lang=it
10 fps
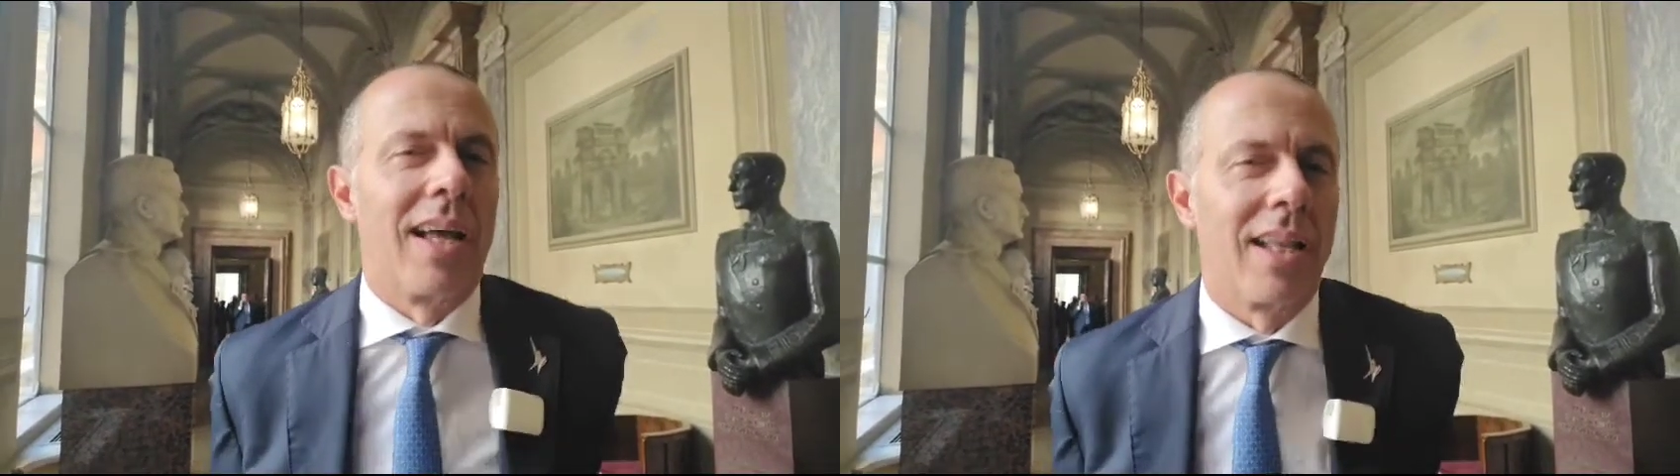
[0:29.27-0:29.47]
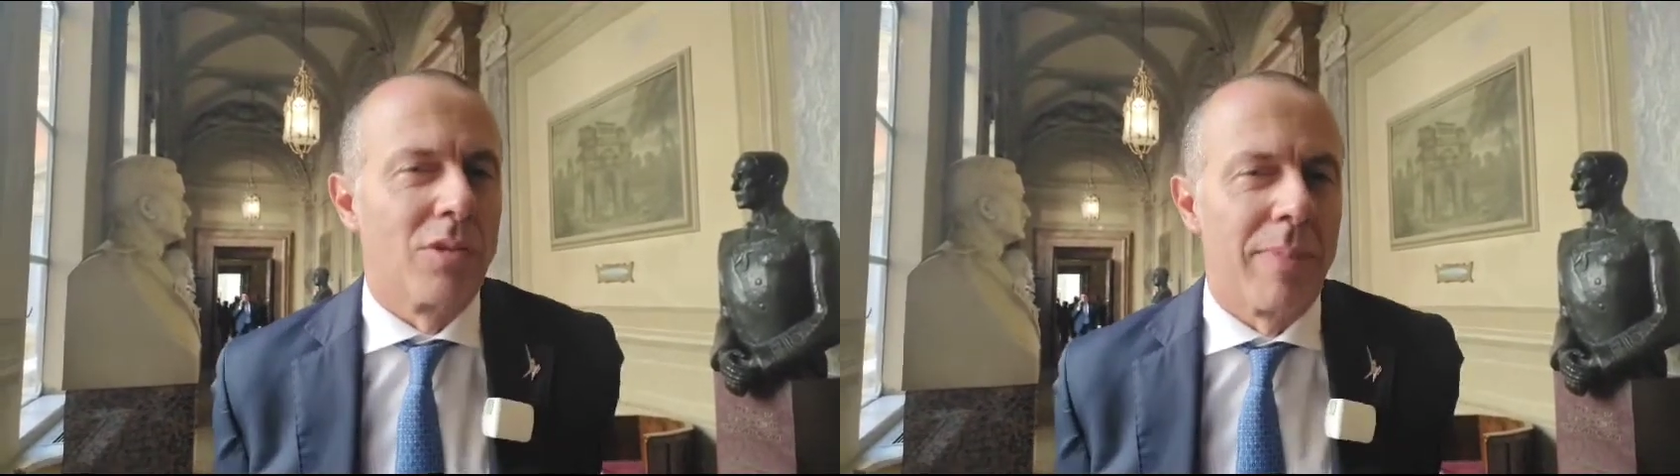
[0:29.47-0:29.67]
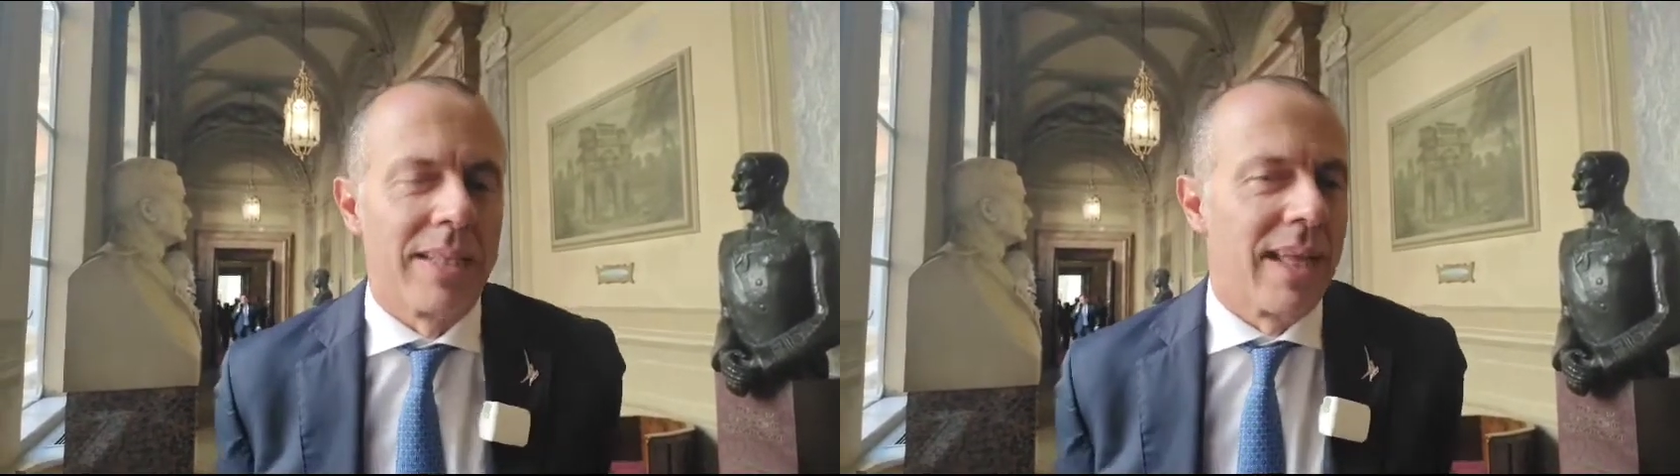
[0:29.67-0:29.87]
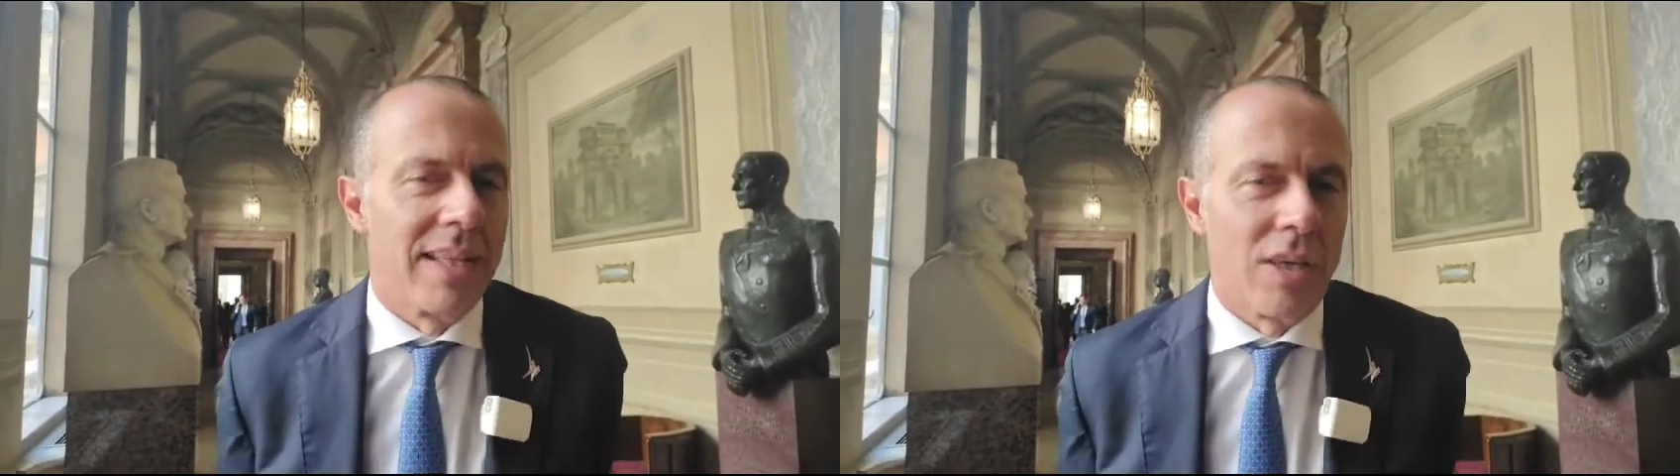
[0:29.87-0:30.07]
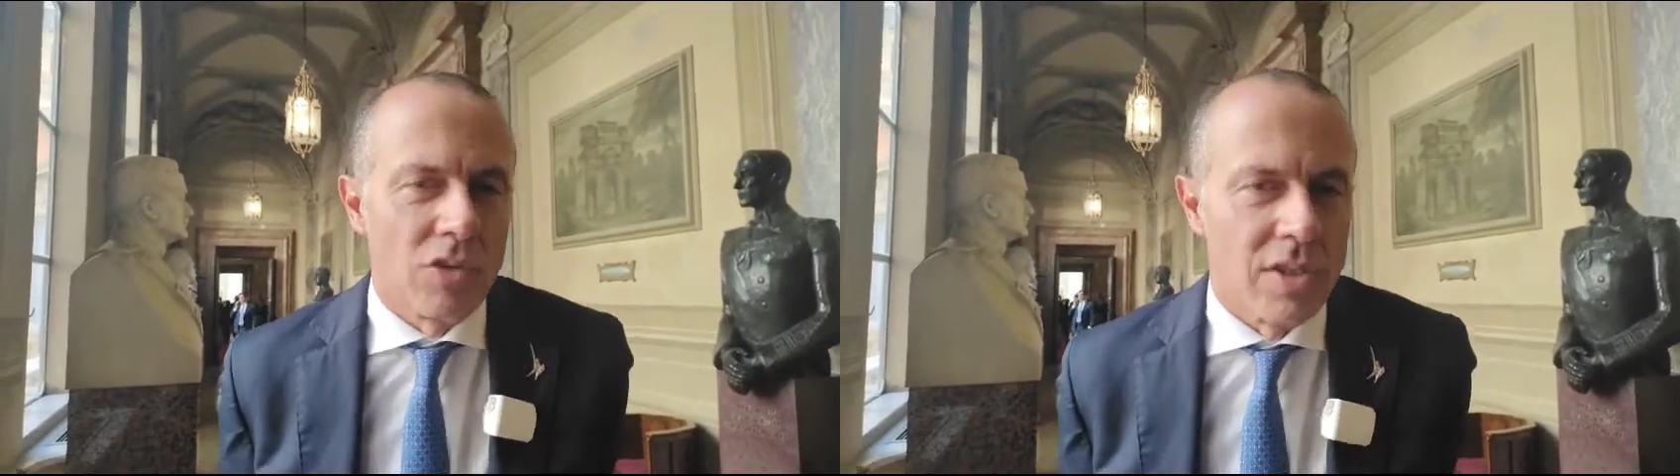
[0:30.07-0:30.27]
la, domanda è di
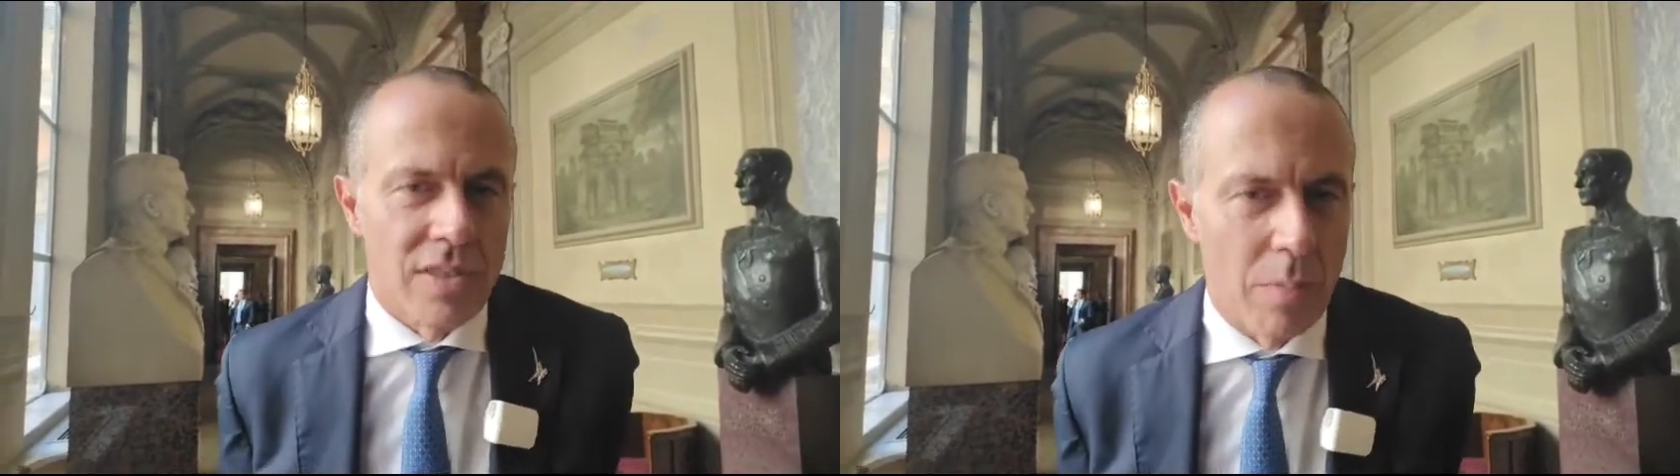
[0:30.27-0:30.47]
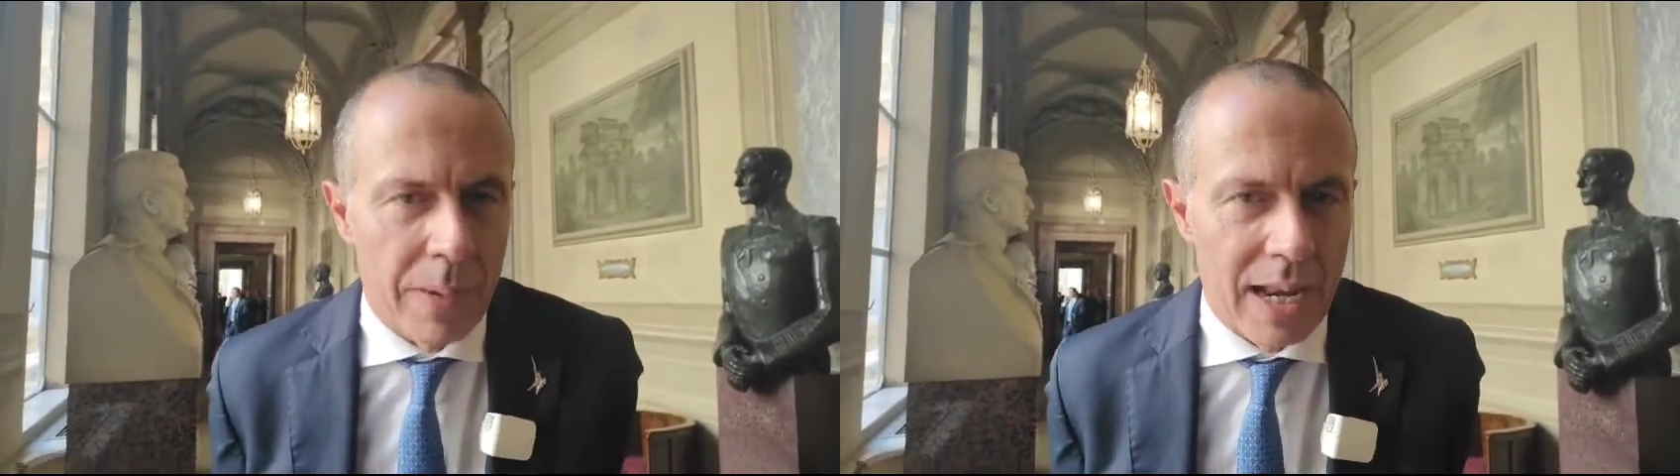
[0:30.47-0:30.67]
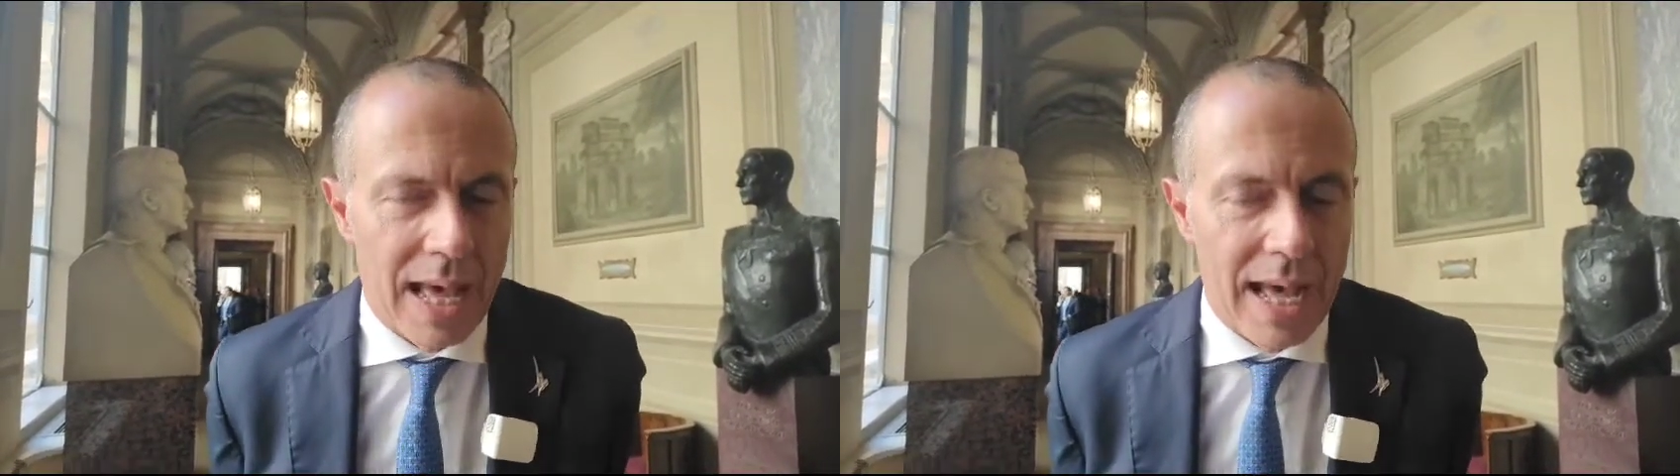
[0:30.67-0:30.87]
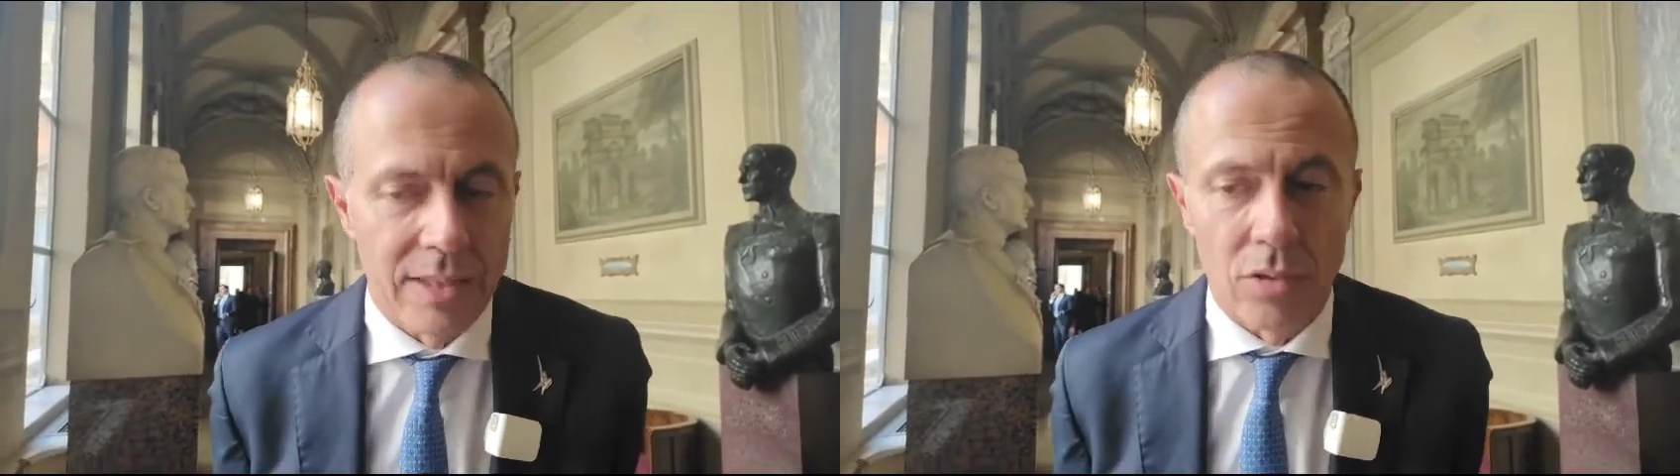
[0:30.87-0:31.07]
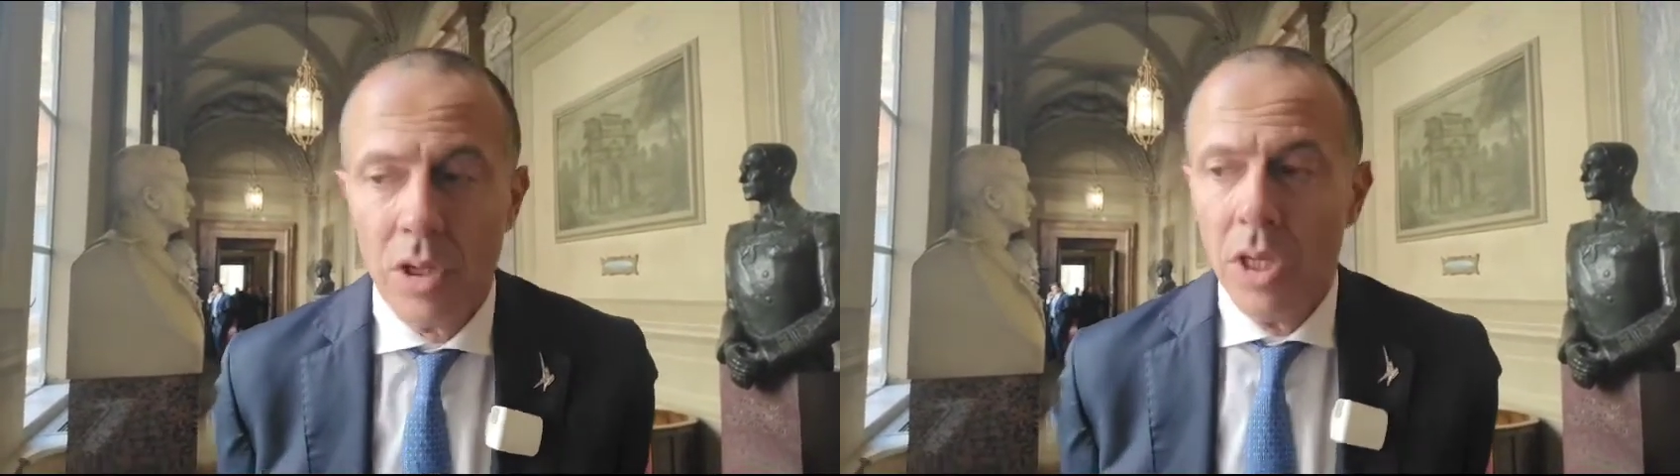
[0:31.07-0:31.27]
cosa stiamo parlando,